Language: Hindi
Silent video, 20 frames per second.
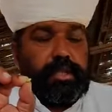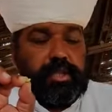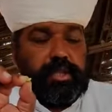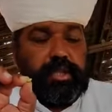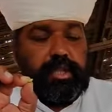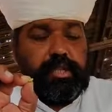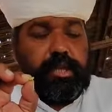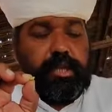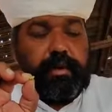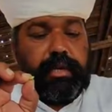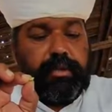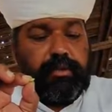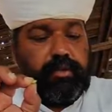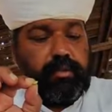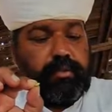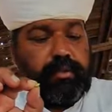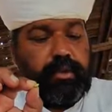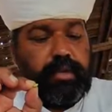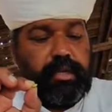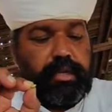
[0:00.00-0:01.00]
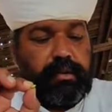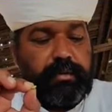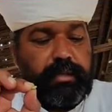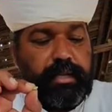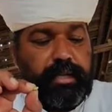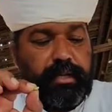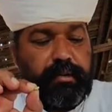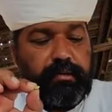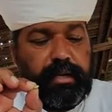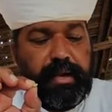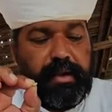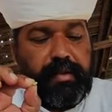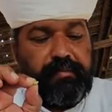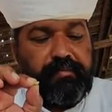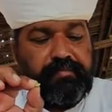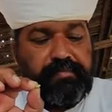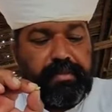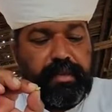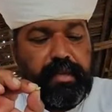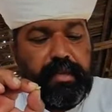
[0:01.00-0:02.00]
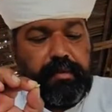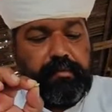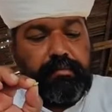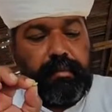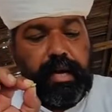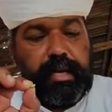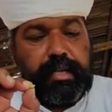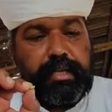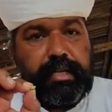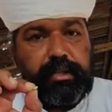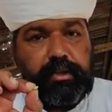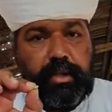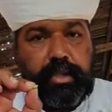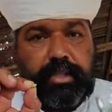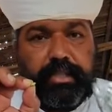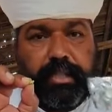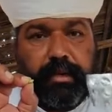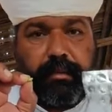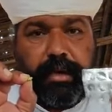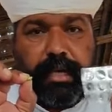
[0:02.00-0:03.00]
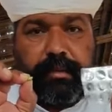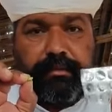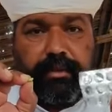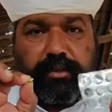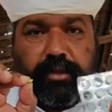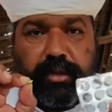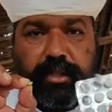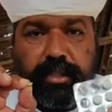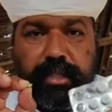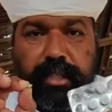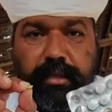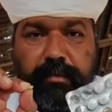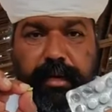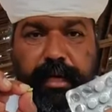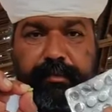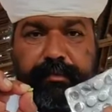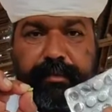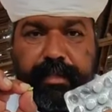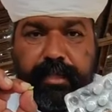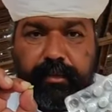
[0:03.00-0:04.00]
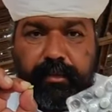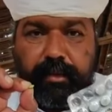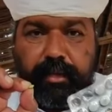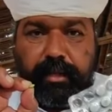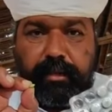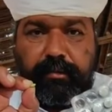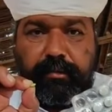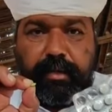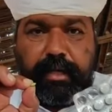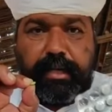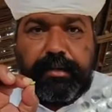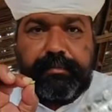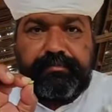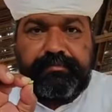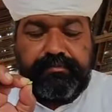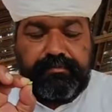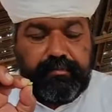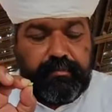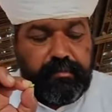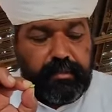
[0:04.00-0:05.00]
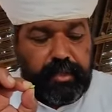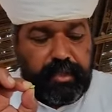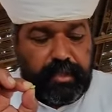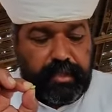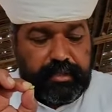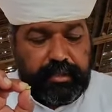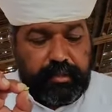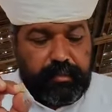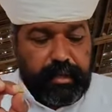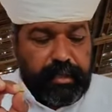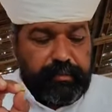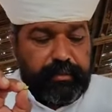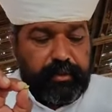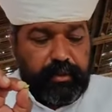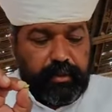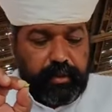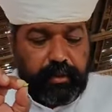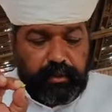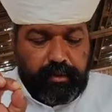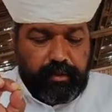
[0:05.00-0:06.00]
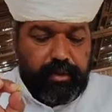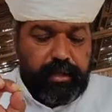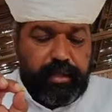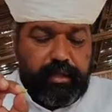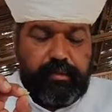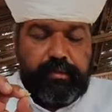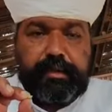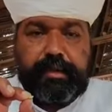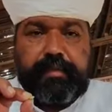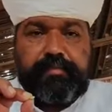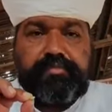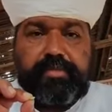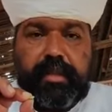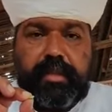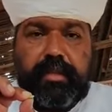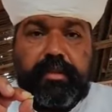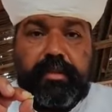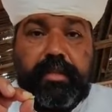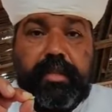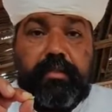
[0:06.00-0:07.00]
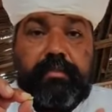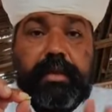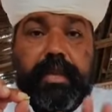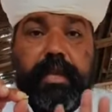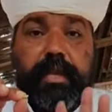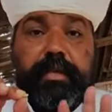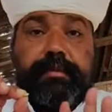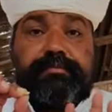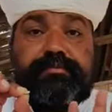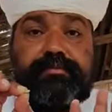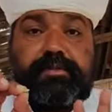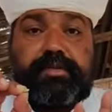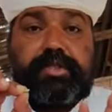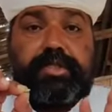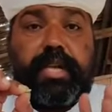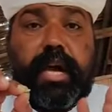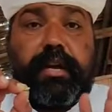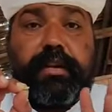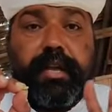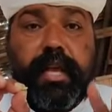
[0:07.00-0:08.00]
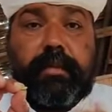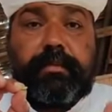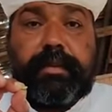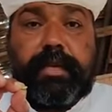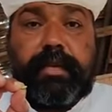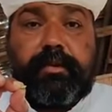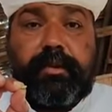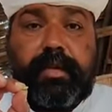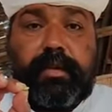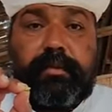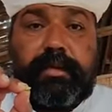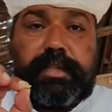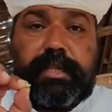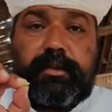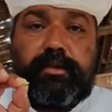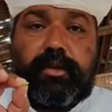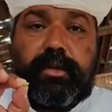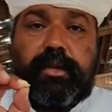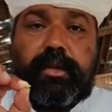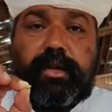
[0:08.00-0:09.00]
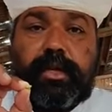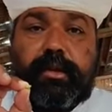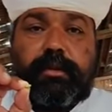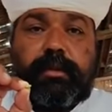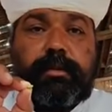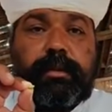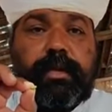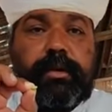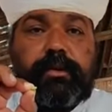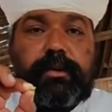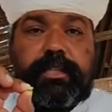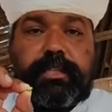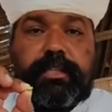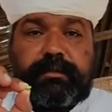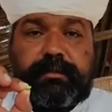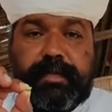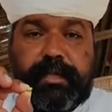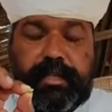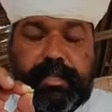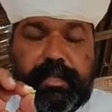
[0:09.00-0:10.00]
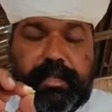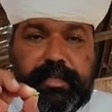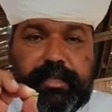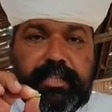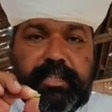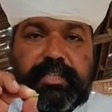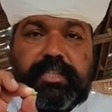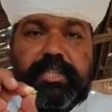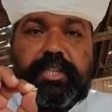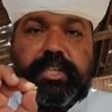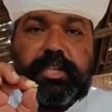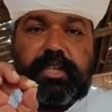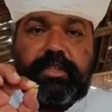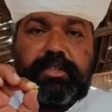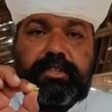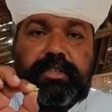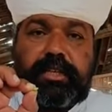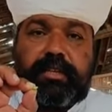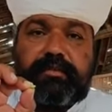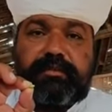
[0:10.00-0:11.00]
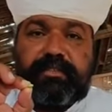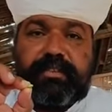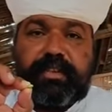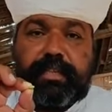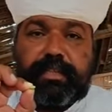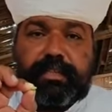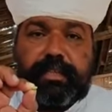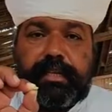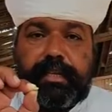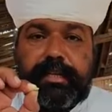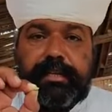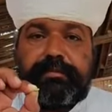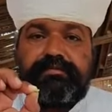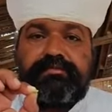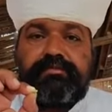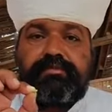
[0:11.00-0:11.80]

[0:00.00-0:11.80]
ये दवाई रूप गोली अभी ले लूँगा बाकी इसके बाद में थोड़ी देर बाद में ये गोली लूँगा इसके बाद में और गोली लूँगा दिन में चार टाइम की गोली बताई थोड़ा लीवर में और इसमें ये किडनी के नीचे इन्फेक्शन है